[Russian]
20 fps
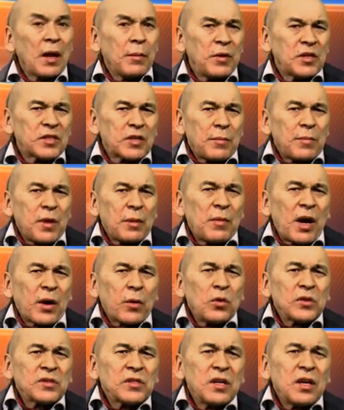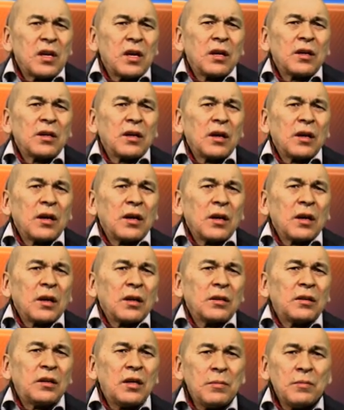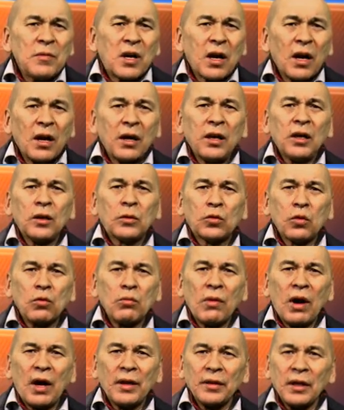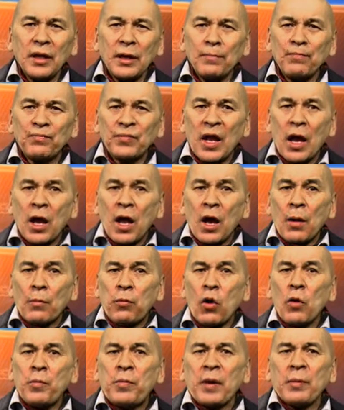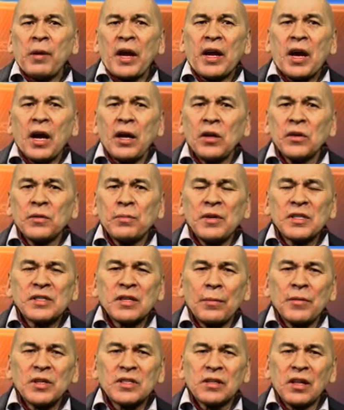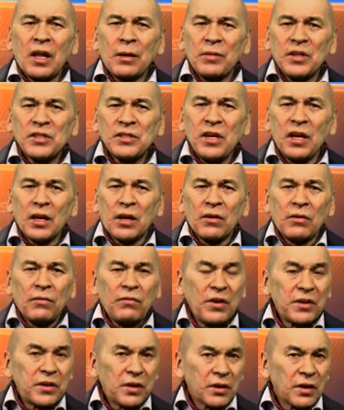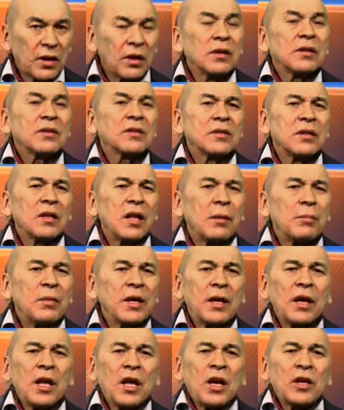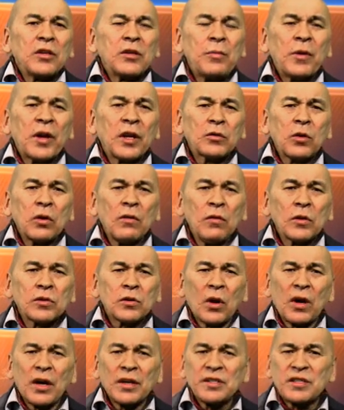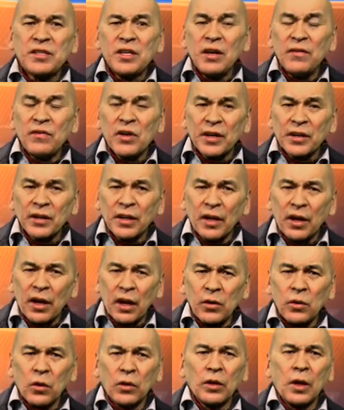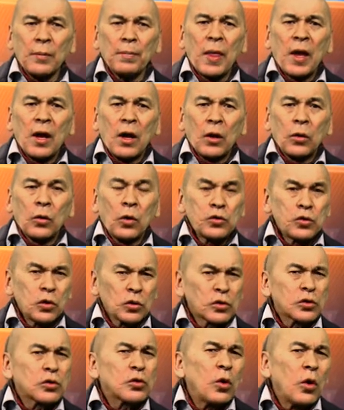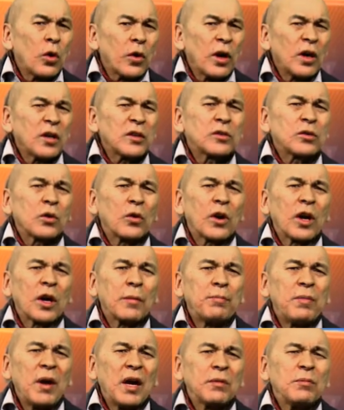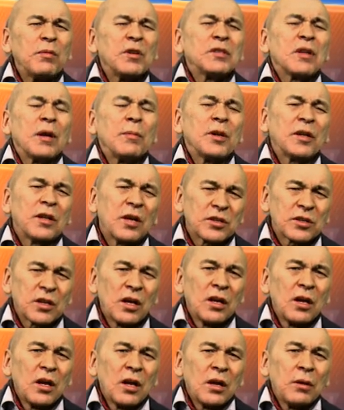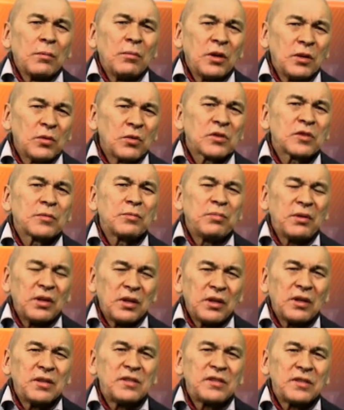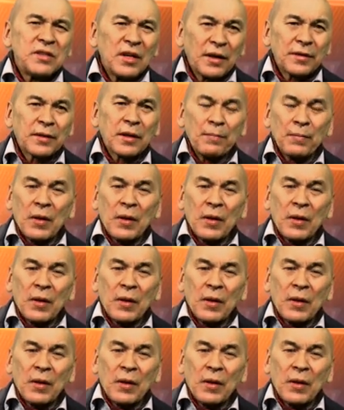Местами морозные, дымка и туманный. По Прибайкале местами слабый снег, ветер слабый. Температура воздуха северные районы. Ночью 40-45, местами даже минус 50.